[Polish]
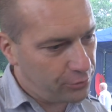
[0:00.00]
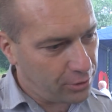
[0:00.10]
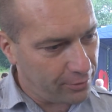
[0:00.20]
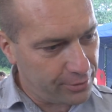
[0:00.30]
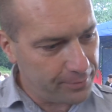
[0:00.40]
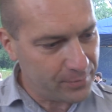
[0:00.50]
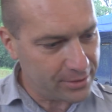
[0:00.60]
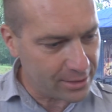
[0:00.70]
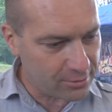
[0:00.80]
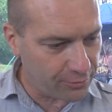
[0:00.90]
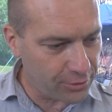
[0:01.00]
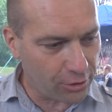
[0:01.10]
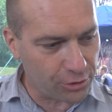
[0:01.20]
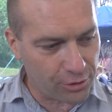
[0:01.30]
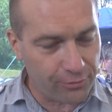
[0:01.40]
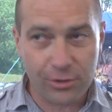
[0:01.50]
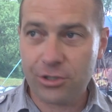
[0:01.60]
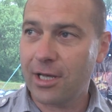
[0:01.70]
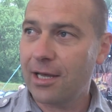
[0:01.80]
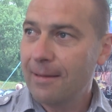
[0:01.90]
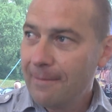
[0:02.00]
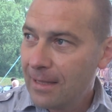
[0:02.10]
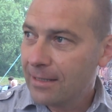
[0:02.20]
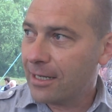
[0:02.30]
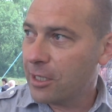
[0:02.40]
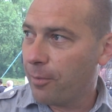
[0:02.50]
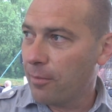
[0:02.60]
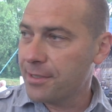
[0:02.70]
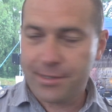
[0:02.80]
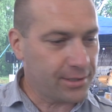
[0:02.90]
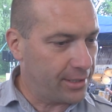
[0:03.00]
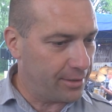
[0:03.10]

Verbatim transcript: wójtowi Stanisławowi Rokoszowi, że taki pomysł